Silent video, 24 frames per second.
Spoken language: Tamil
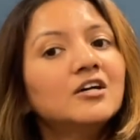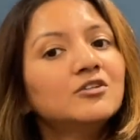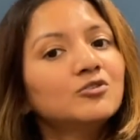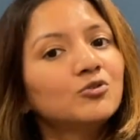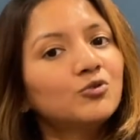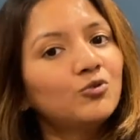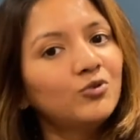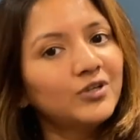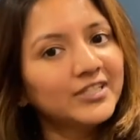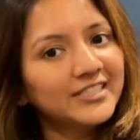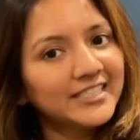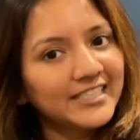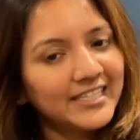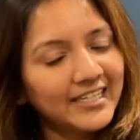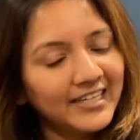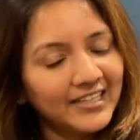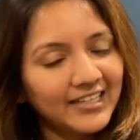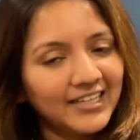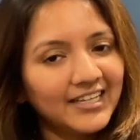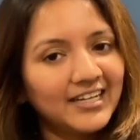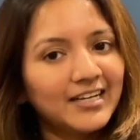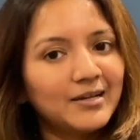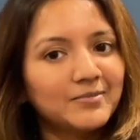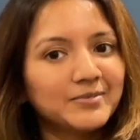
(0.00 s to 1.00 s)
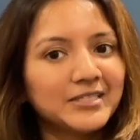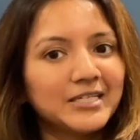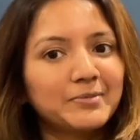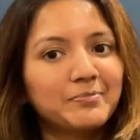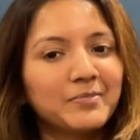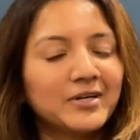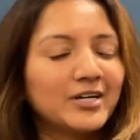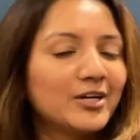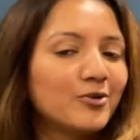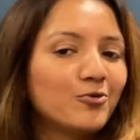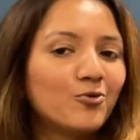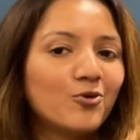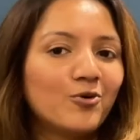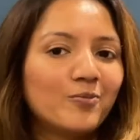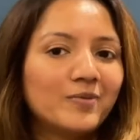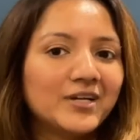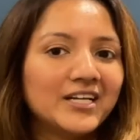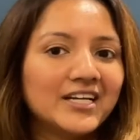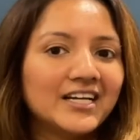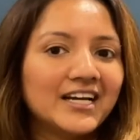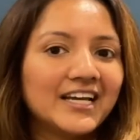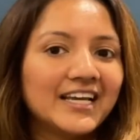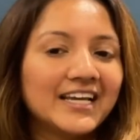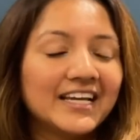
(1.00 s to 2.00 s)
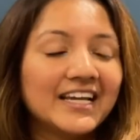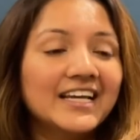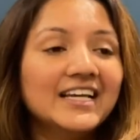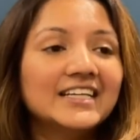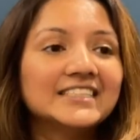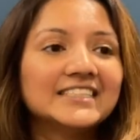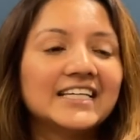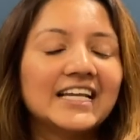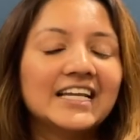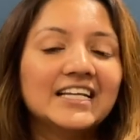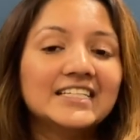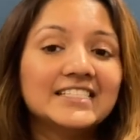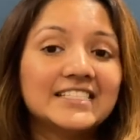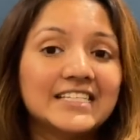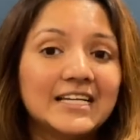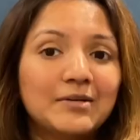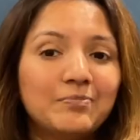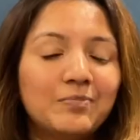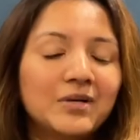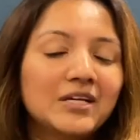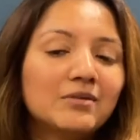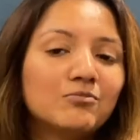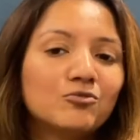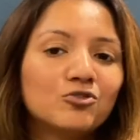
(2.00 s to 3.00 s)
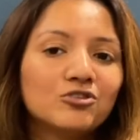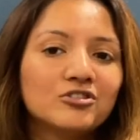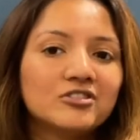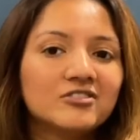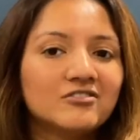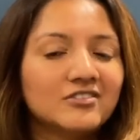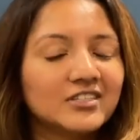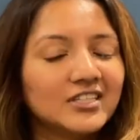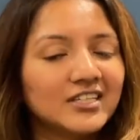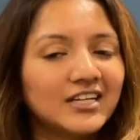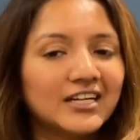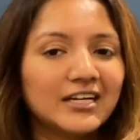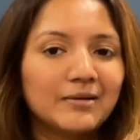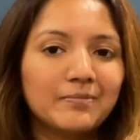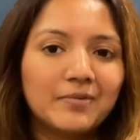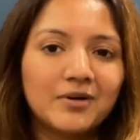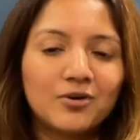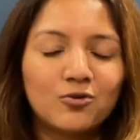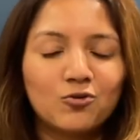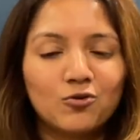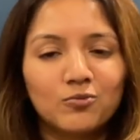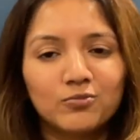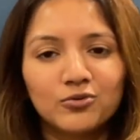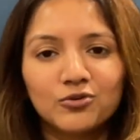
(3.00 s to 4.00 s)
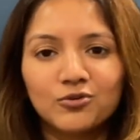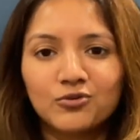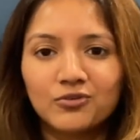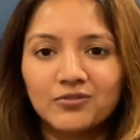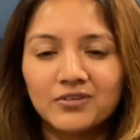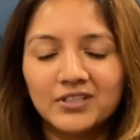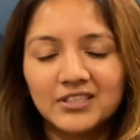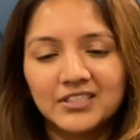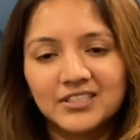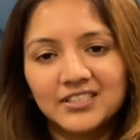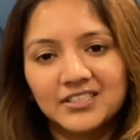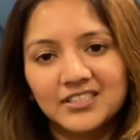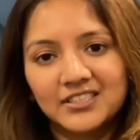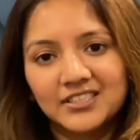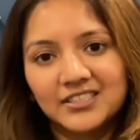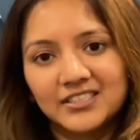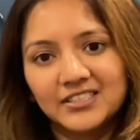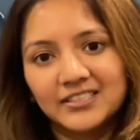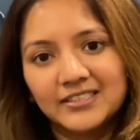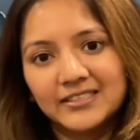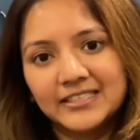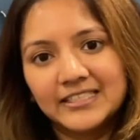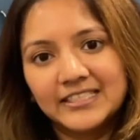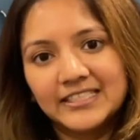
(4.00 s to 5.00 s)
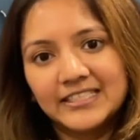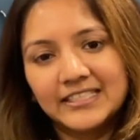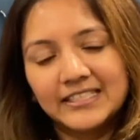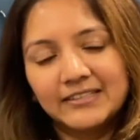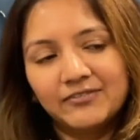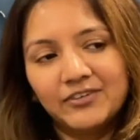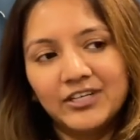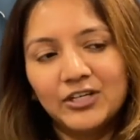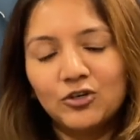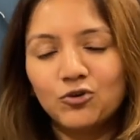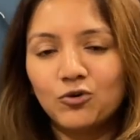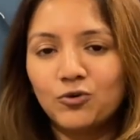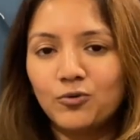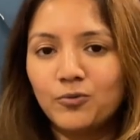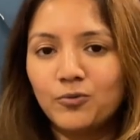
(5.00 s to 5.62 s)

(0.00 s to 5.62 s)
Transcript: ஸோ கூட்டி சீக்கிரத்தில் எல்லாம் செட் பண்ணிடுவோம் அப்படின்னு நினைக்கிறேன் எல்லாம் செட் பண்ணி முடிச்சுட்டு வந்து கண்டிப்பாக ஹோம் டூர் வந்து வீடியோ